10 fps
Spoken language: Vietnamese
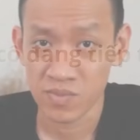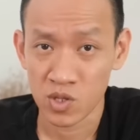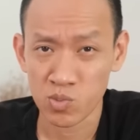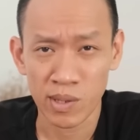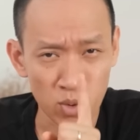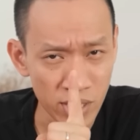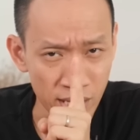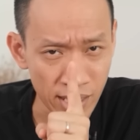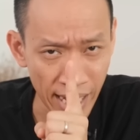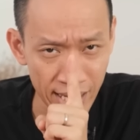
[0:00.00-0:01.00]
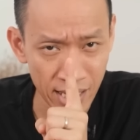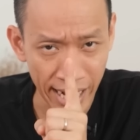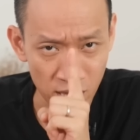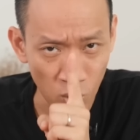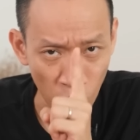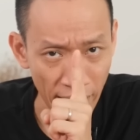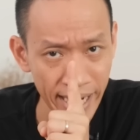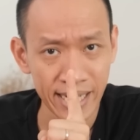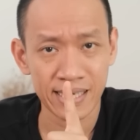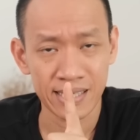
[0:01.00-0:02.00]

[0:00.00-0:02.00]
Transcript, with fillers: Chúng ta muốn nhìn thấy những kẻ thủ ác,